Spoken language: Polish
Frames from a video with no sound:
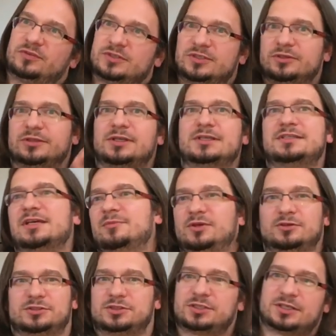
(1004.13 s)

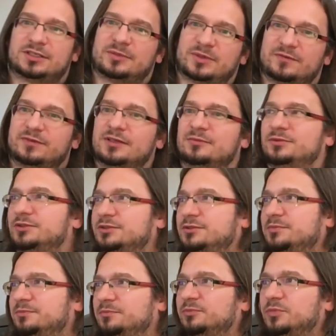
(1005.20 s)
profesjonalistami, chociaż tak naprawdę
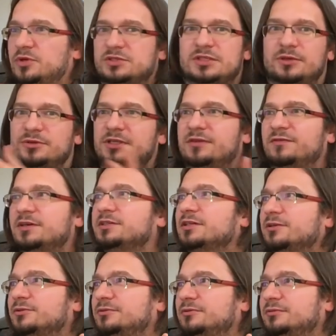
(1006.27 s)
jakbyś poznał i nie
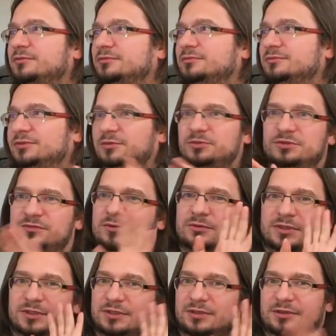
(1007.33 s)
wiedział, to
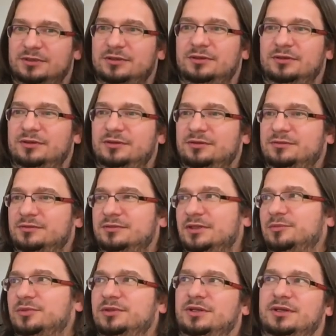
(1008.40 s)
byś w ogóle
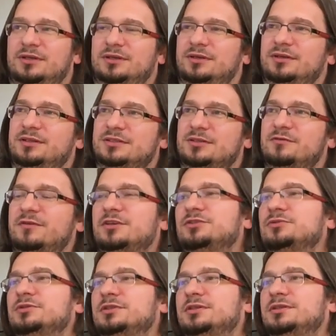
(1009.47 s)
jakby nie, nie, nie
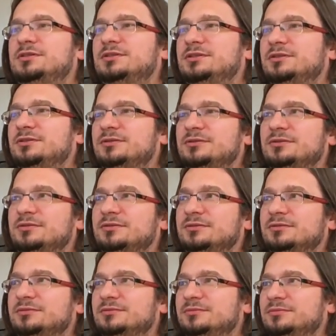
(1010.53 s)
zauważył, że, że
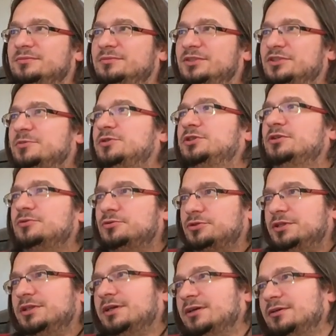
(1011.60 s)
to że czymś się
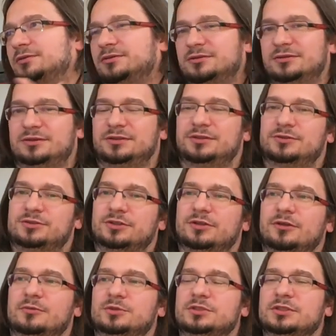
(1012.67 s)
różni tak, od, od mhm.
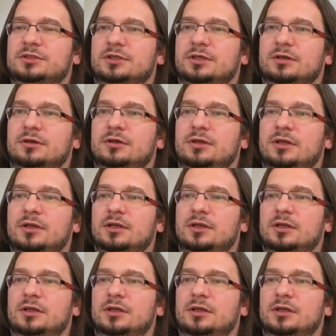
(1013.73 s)
jakiegoś takiego przeciętnego